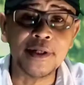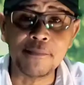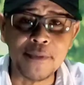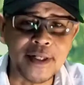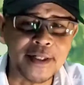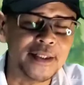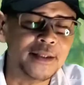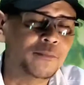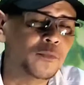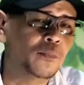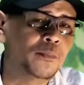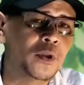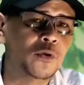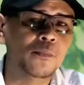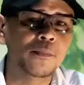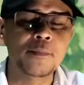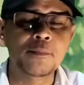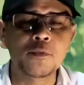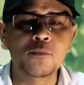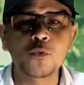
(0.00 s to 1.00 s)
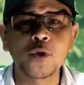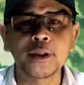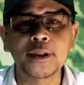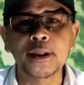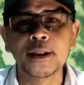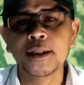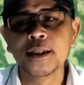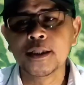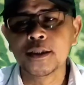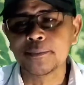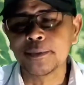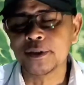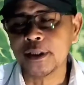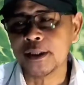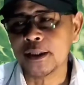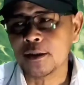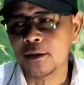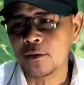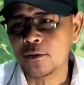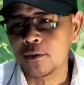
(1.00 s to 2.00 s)
ramai-ramai yang berlomba-lomba membuat
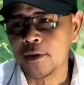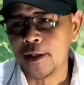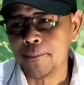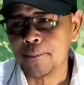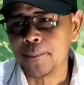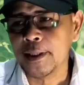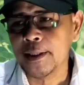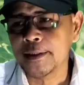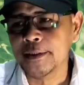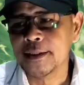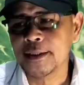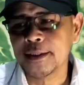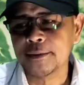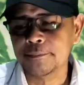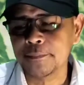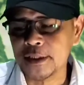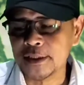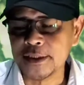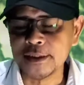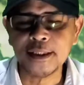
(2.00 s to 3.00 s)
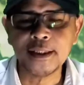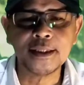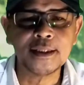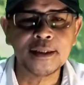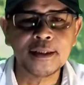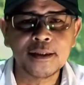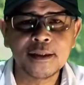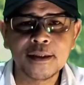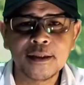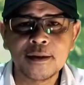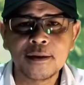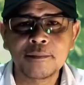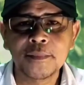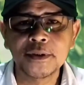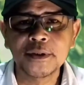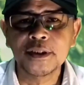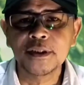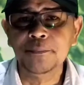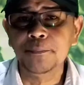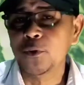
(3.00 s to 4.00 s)
sementara kalau Apple ini biasanya
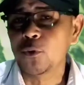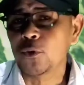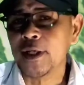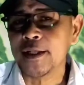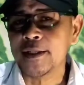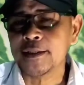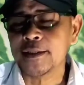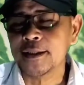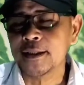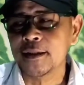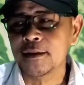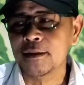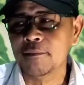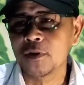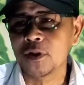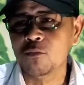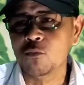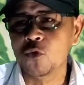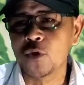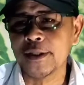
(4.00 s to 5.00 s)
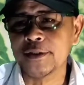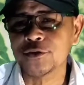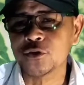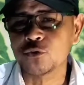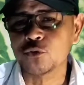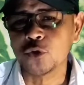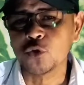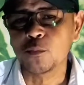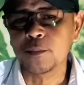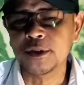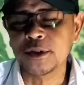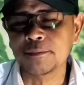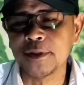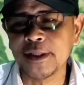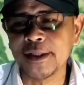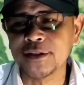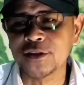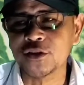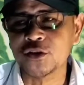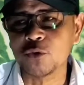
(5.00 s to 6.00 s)
menjadi pioner ya menemukan sesuatu
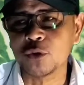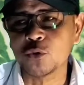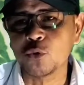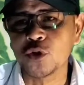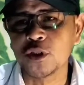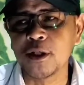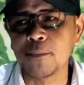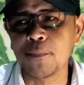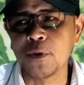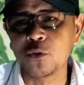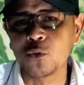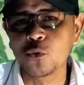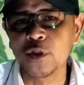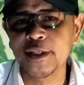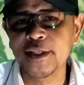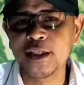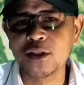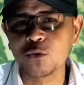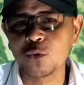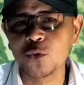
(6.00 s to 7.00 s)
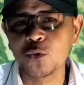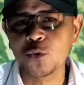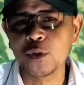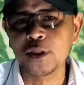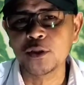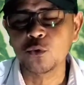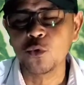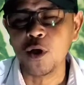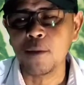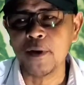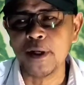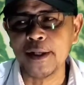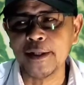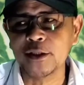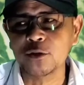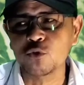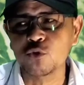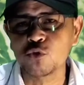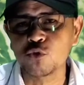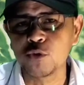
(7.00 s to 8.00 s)
menciptakan sesuatu tidak peduli itu itu apakah
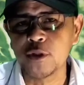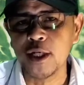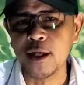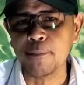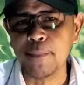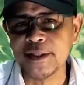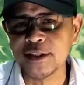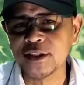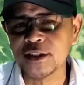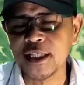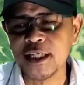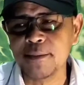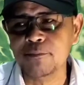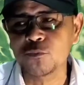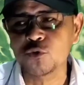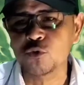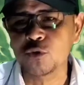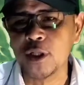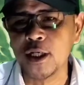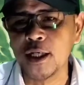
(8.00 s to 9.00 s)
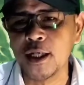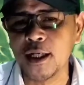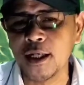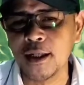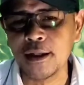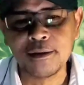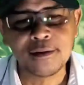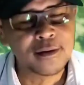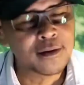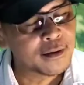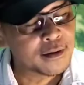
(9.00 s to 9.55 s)
itu sudah mainstream sudah